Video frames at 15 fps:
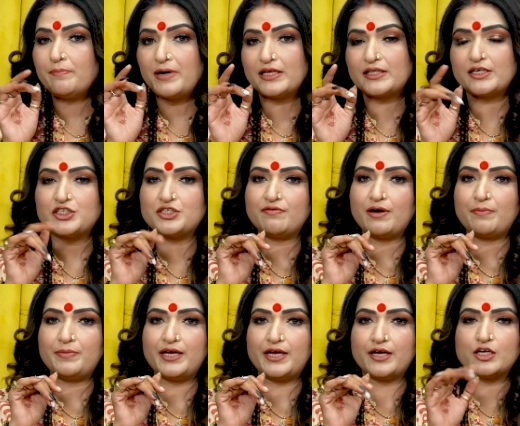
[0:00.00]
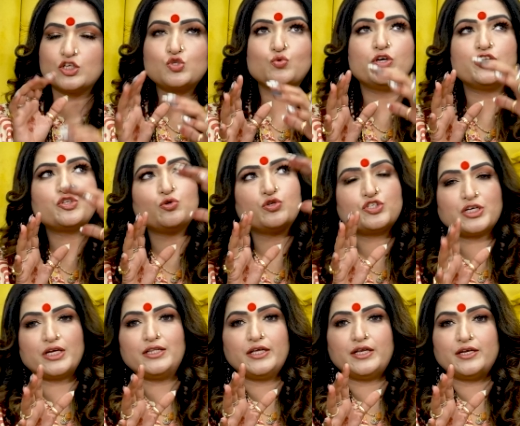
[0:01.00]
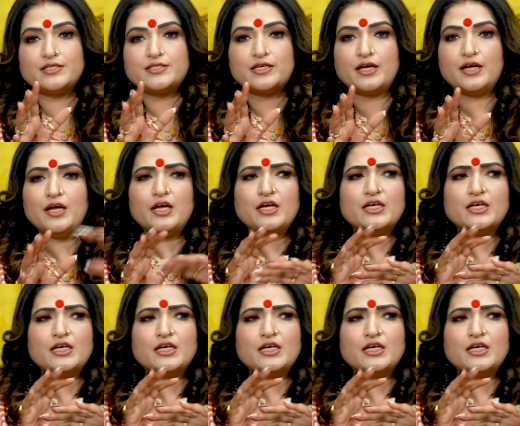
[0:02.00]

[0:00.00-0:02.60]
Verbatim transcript: बात का जवाब मिलेगा सूरज को जल देने से